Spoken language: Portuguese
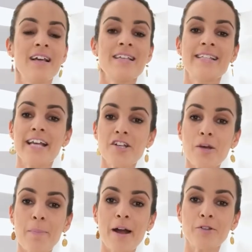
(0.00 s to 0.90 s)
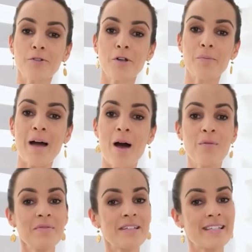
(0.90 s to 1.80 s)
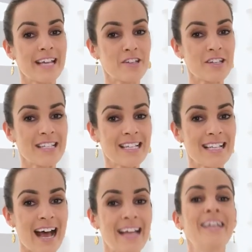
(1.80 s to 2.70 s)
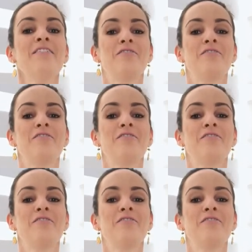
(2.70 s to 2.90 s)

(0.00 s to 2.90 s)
Seja parto normal, seja cesárea,